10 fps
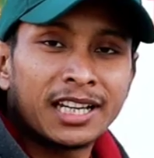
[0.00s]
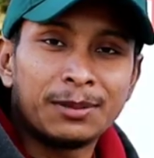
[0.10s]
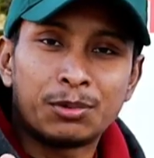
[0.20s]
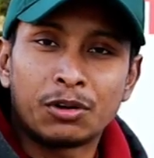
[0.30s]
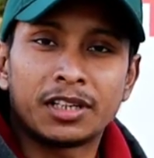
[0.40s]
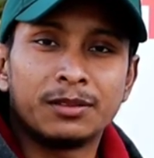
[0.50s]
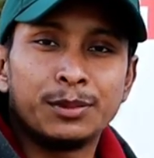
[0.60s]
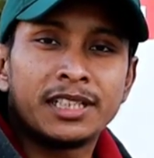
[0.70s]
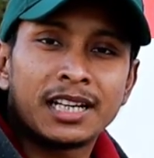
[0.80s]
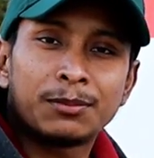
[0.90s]
থেকে ইম্পর্টেন্ট
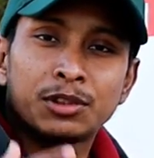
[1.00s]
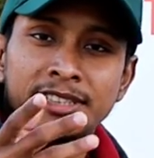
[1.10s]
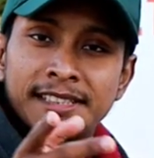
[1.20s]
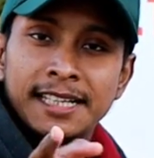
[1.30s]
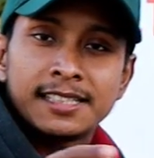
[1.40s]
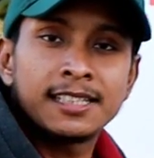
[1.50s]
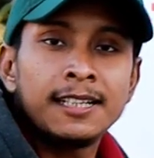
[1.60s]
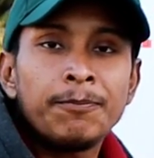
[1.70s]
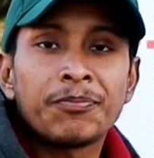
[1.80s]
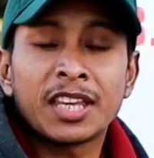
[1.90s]
বিটেকের মধ্যে
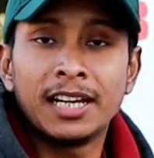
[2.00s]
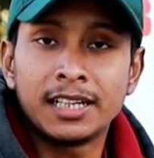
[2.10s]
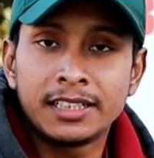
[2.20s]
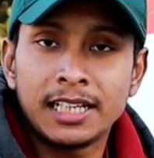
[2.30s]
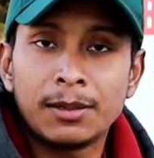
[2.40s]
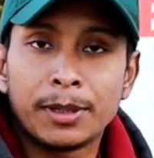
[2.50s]
সিএসসি ইলেকট্রিক্যাল